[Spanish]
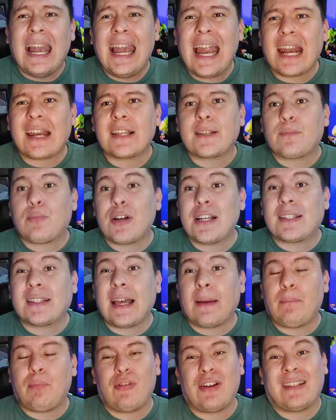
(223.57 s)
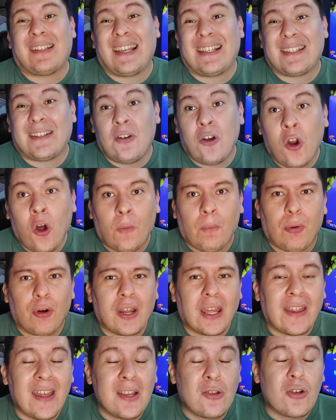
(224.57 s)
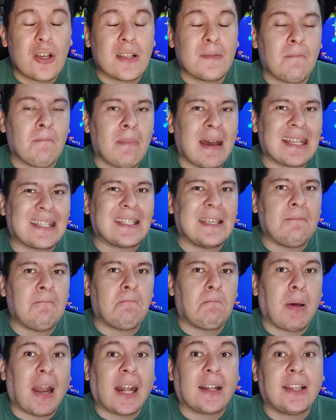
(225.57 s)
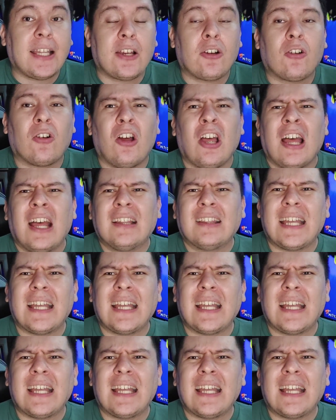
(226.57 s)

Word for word: la respuesta pues es no, porque de hecho es más impráctico